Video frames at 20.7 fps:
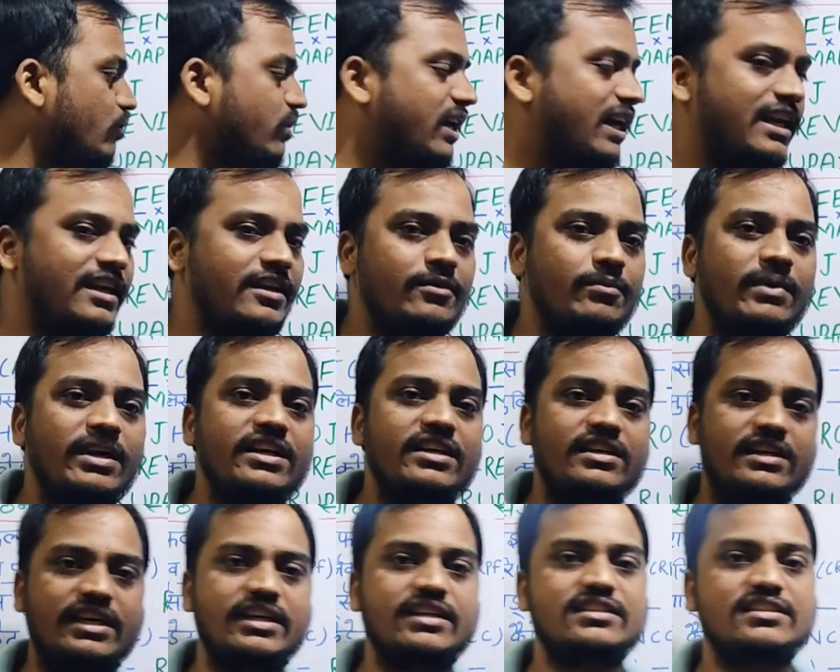न्यू दिल्ली में
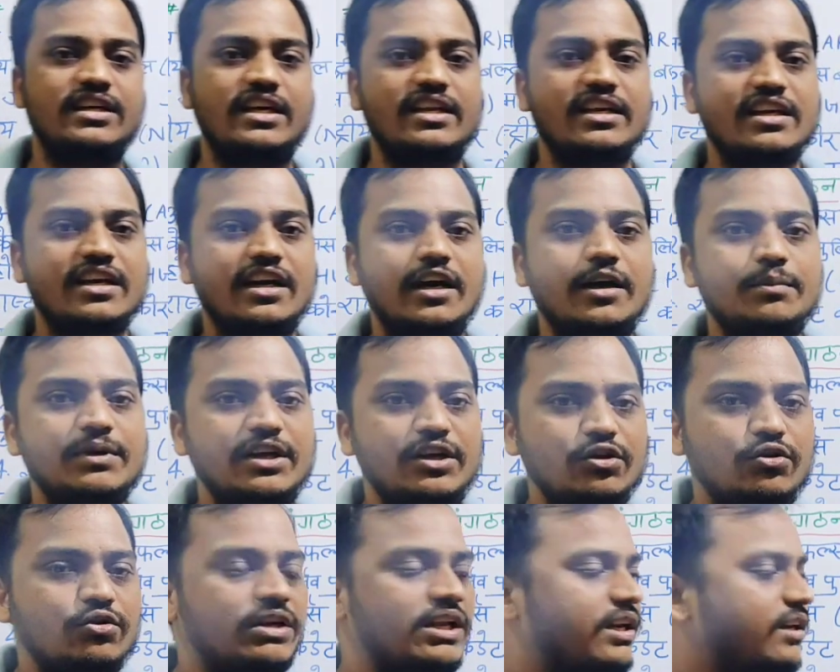ही है सारे कहाँ पे
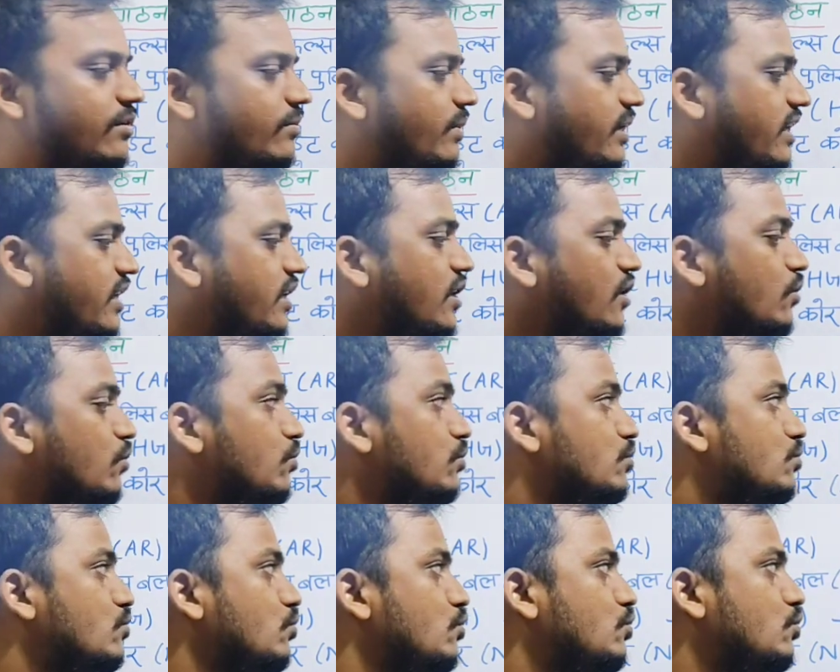न्यू दिल्ली में
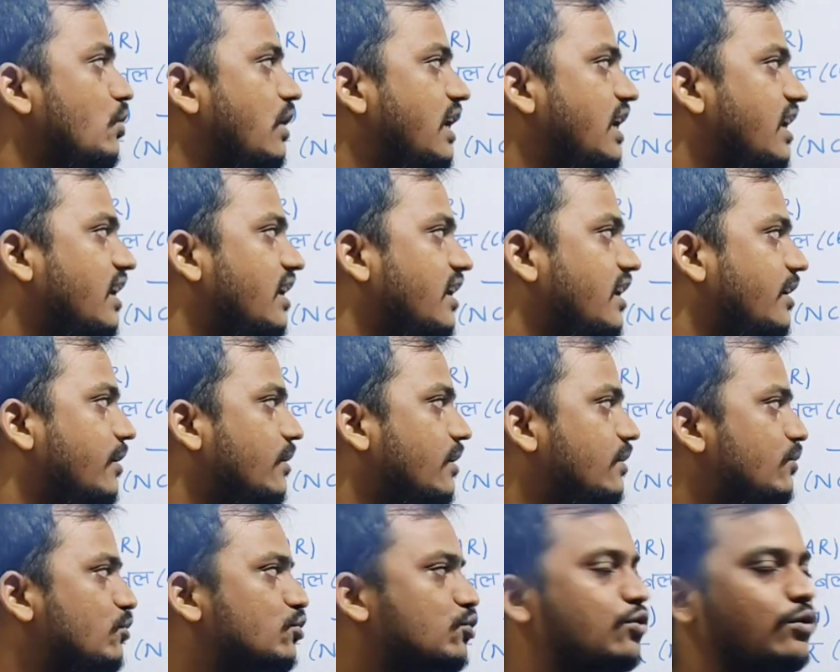कुछ कुछ जो अलग अलग
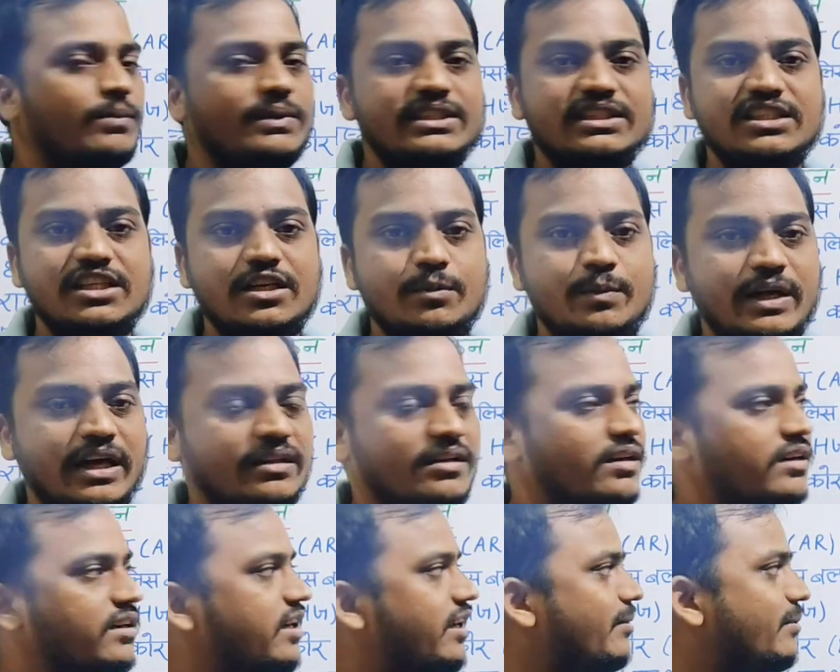है उसको बस सिर्फ याद
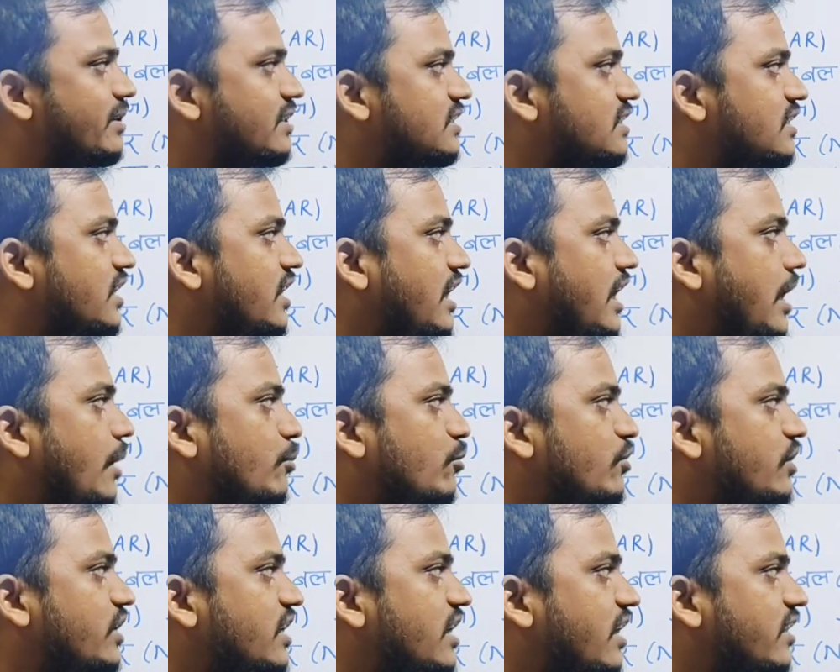रखना है बस
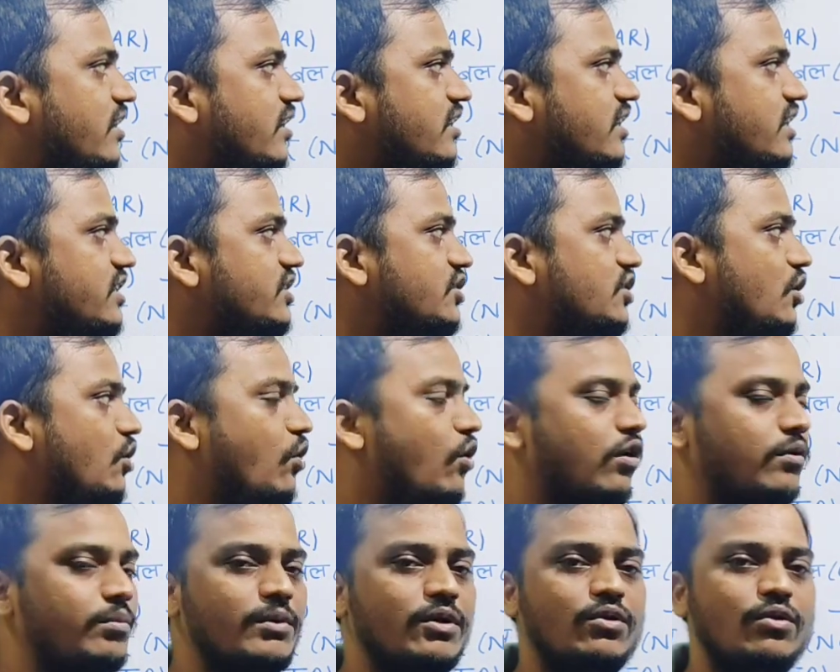आपको एक याद रखना है
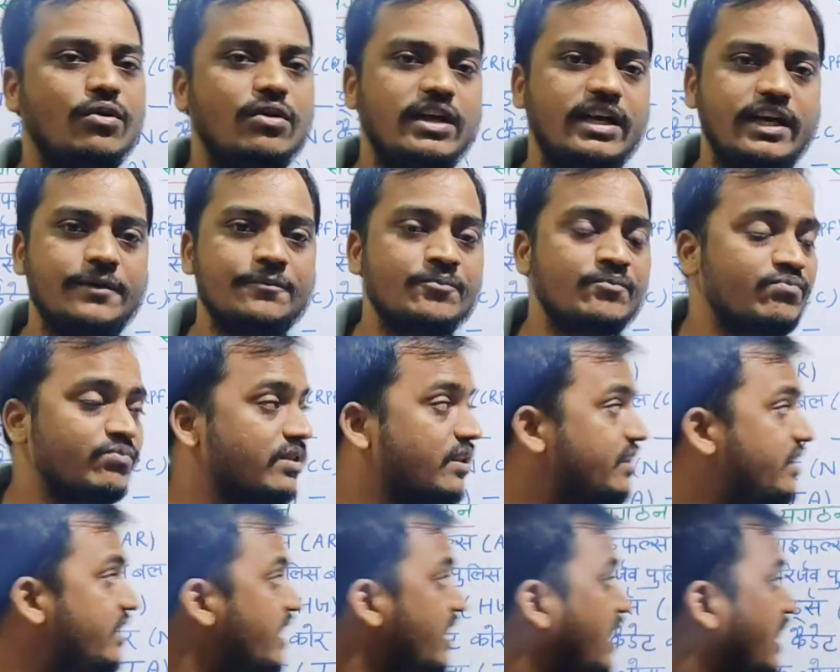सीलोंग में कौन है
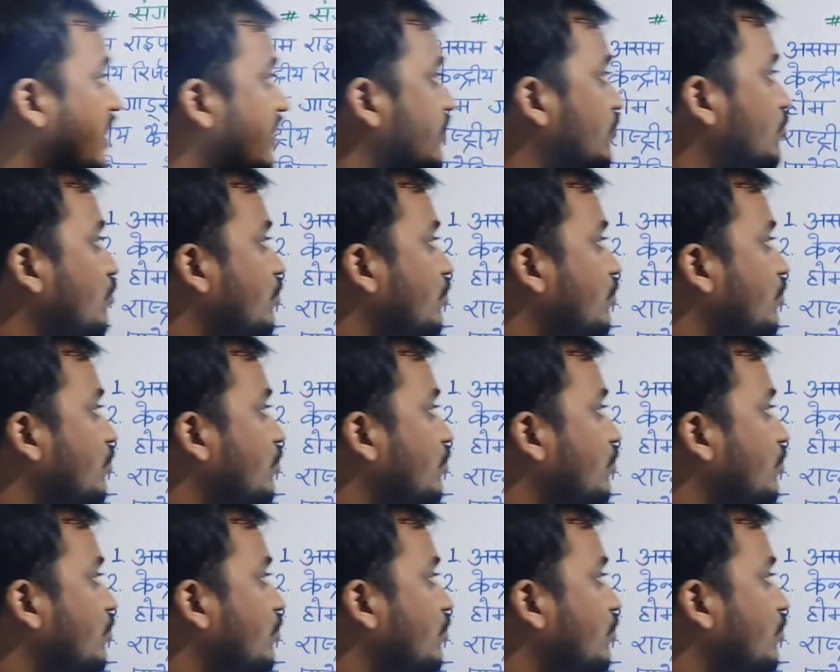ए आर